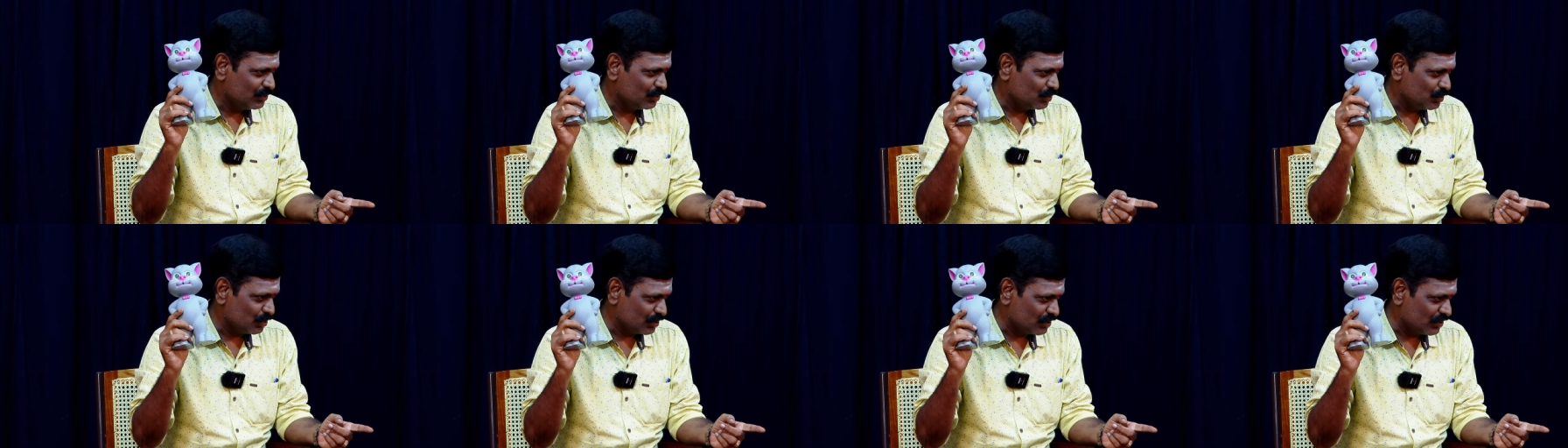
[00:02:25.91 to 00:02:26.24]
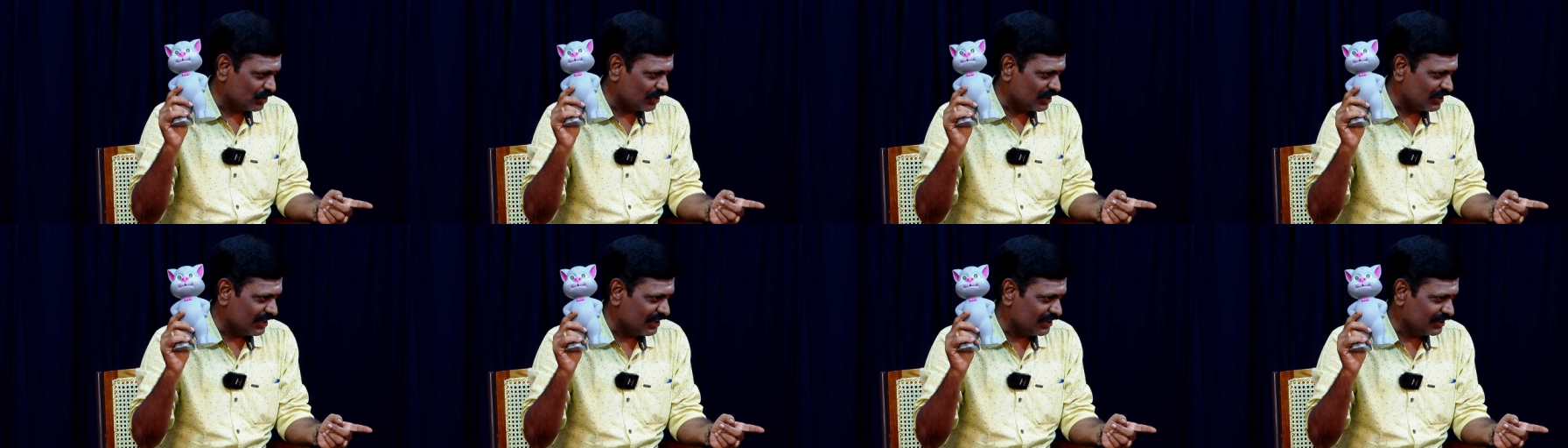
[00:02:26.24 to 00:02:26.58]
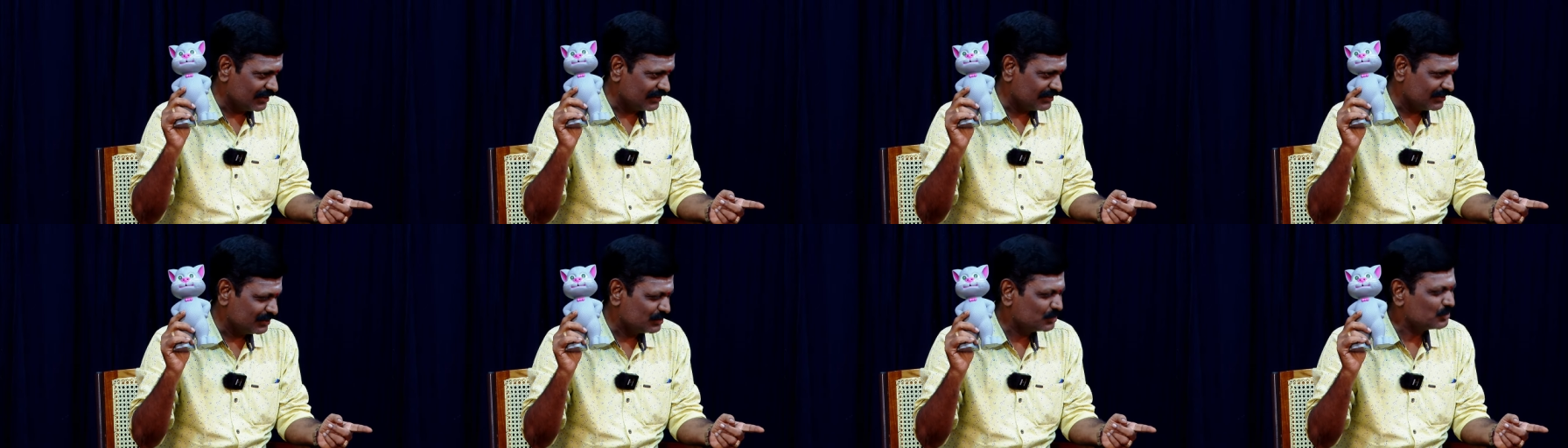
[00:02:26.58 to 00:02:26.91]
தூக்கம் வருதா
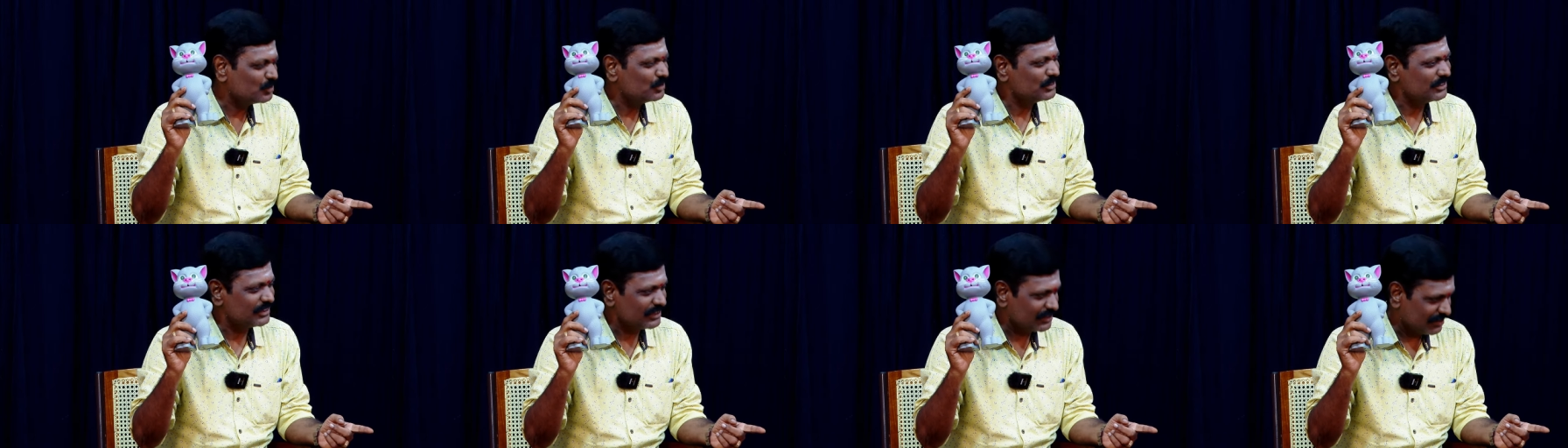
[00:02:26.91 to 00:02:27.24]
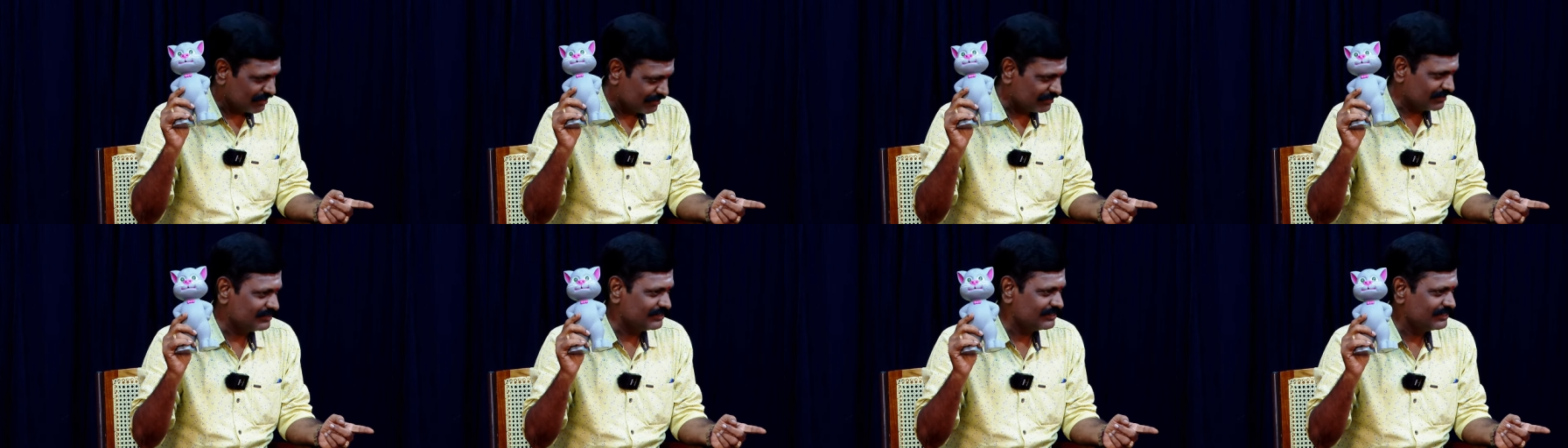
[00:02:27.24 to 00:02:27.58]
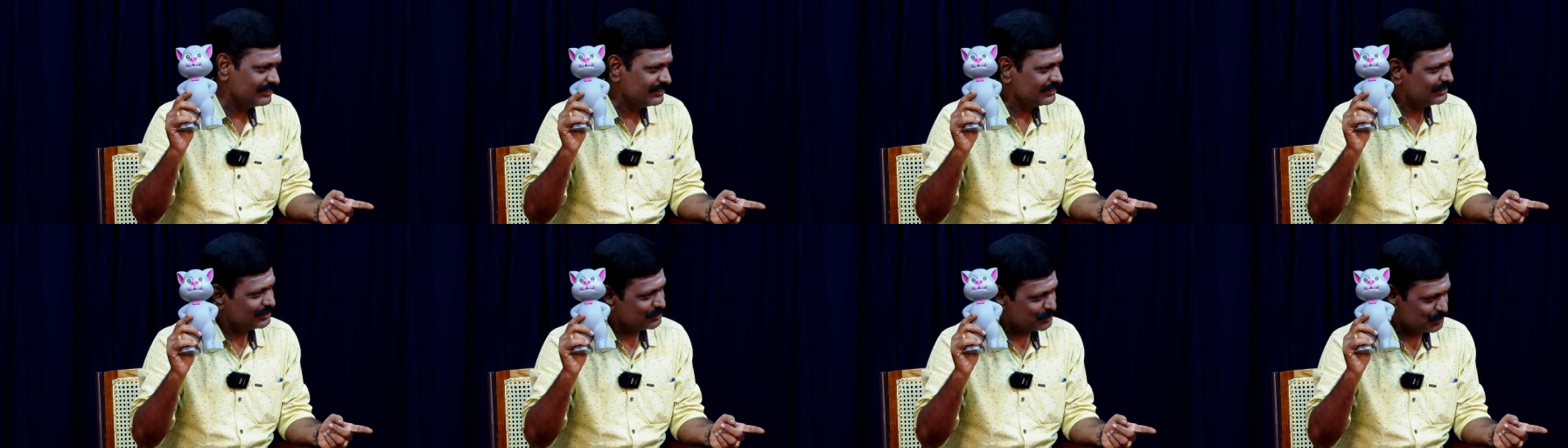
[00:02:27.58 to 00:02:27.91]
கொஞ்சம் நேரம்
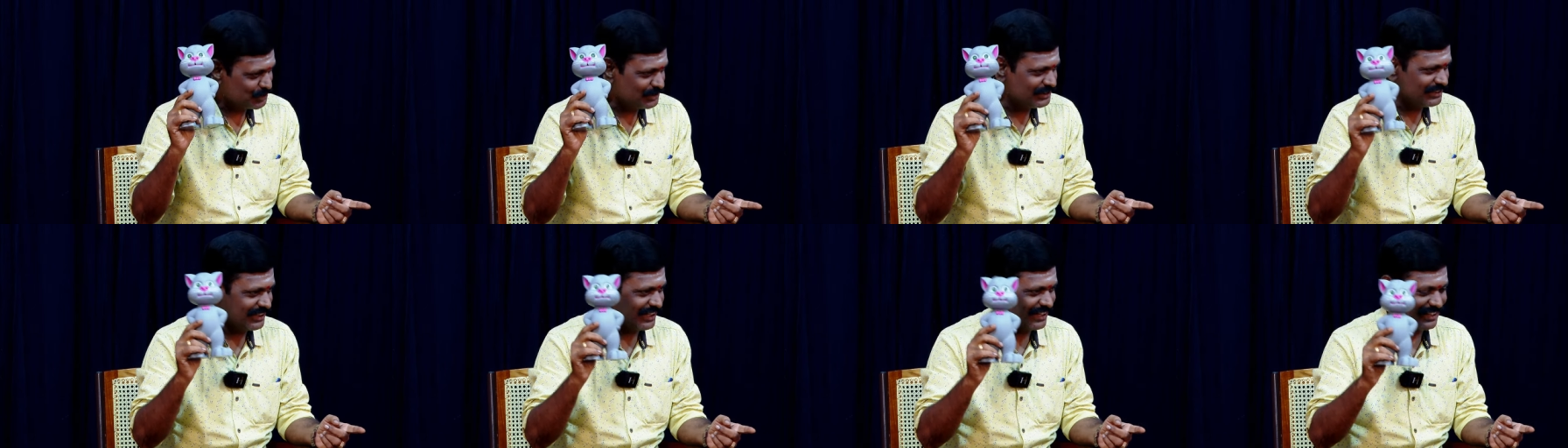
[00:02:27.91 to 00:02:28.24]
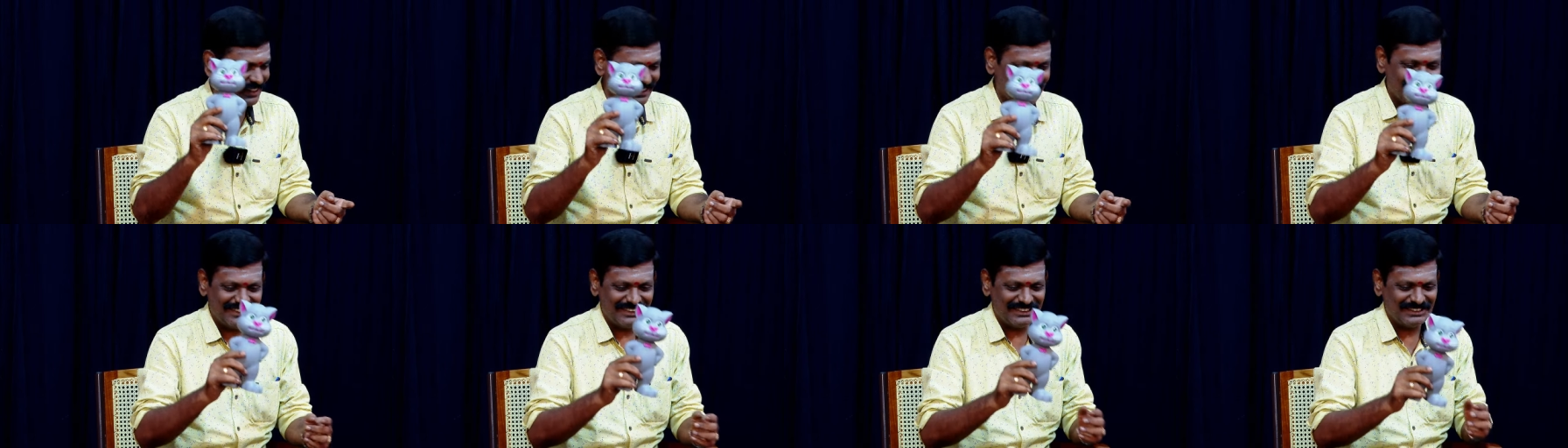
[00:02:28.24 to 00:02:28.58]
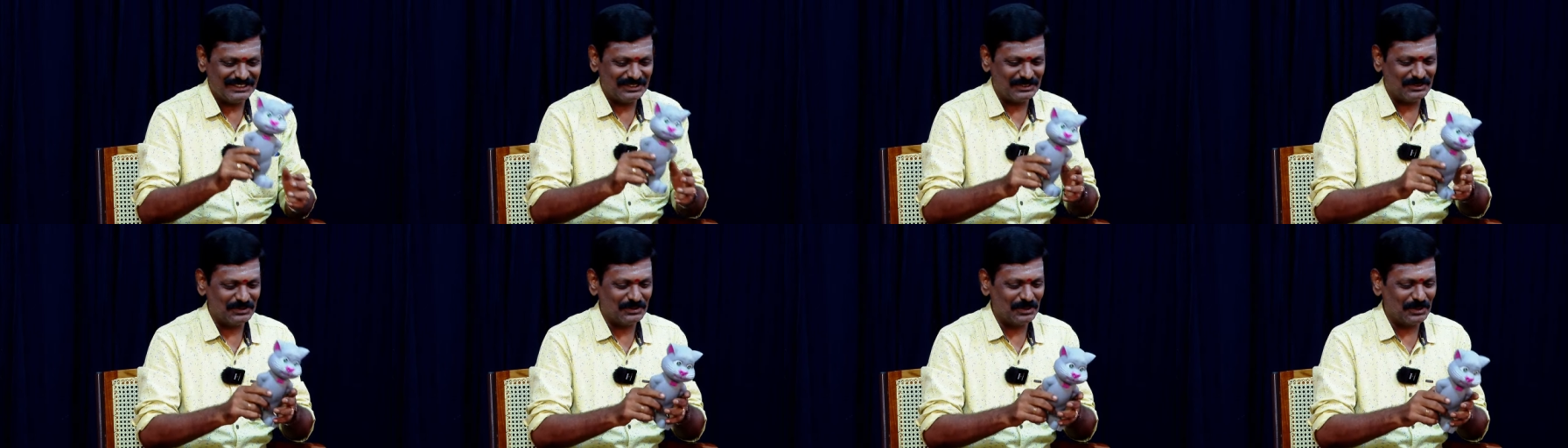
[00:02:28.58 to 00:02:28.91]
முடிச்சிடலாம்
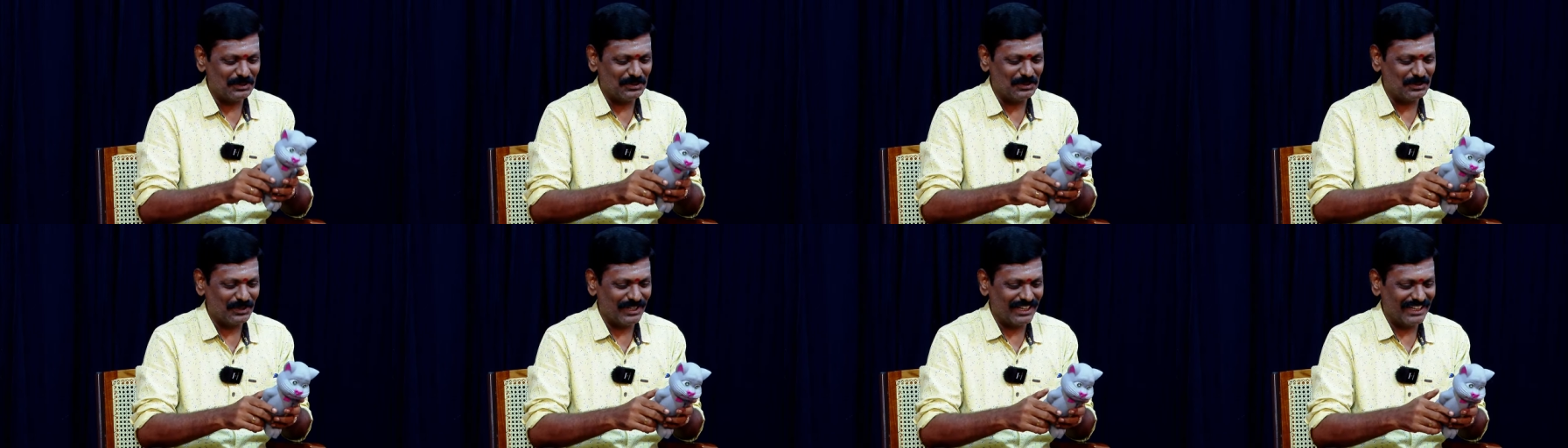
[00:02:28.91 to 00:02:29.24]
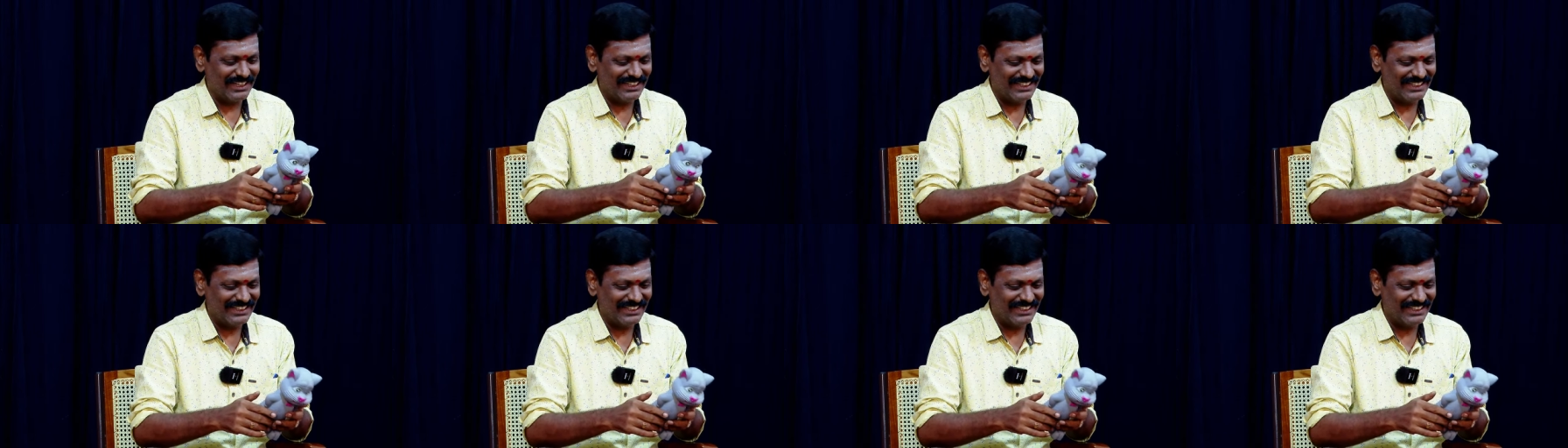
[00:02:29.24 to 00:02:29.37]
டோன்ட் வரி